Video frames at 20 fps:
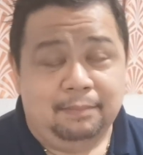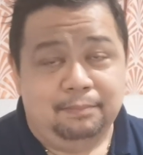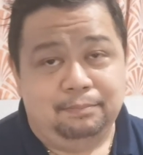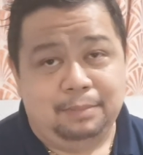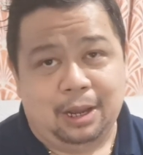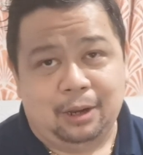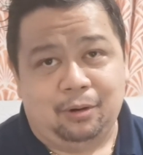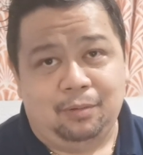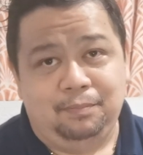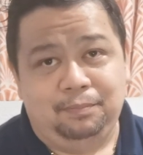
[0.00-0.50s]

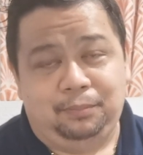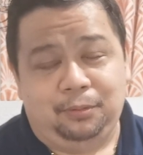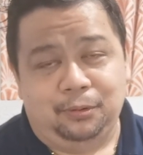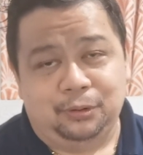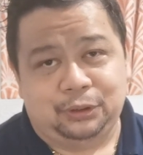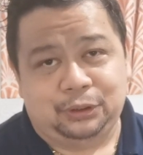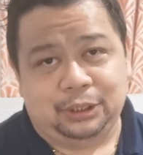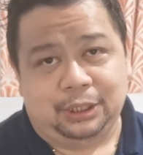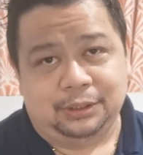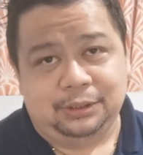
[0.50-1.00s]
meron po
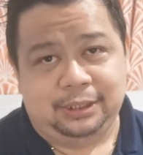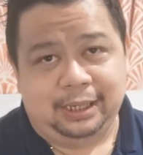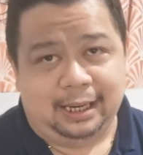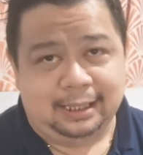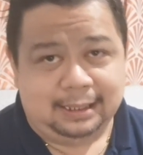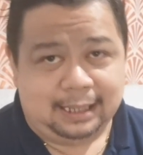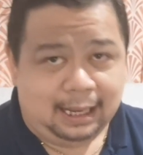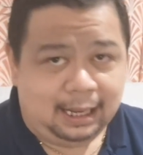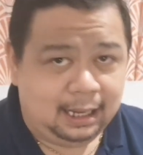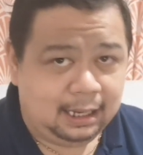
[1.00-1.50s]
sa
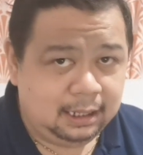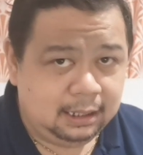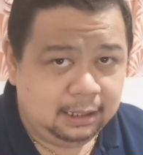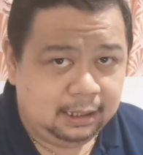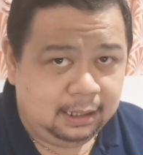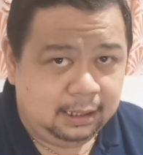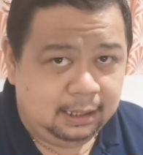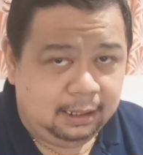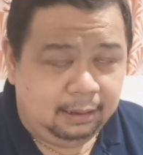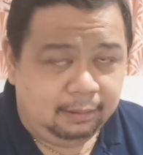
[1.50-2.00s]
Jeddah,
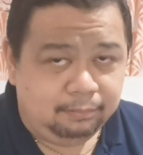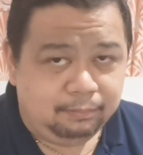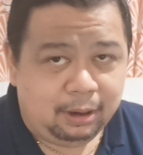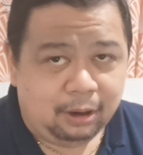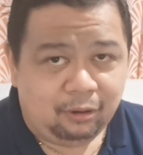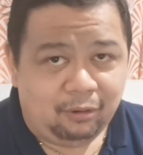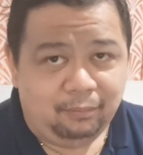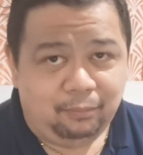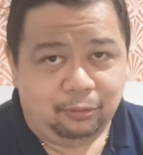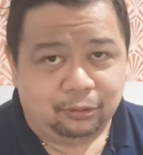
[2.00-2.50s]

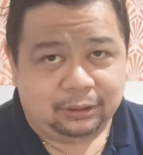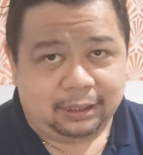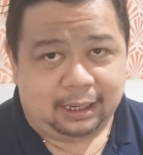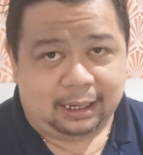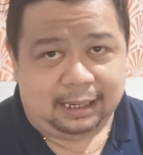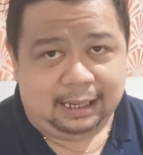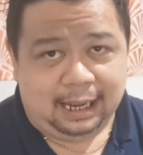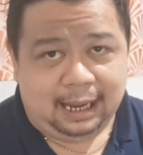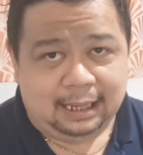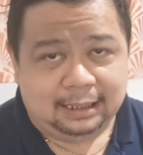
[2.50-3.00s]
meron po sa
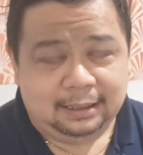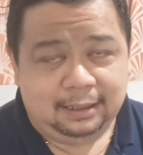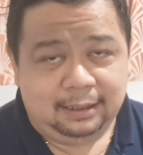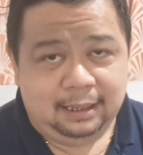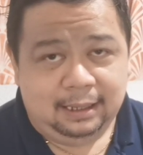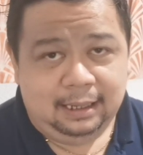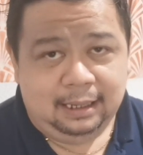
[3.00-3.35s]
Riyadh,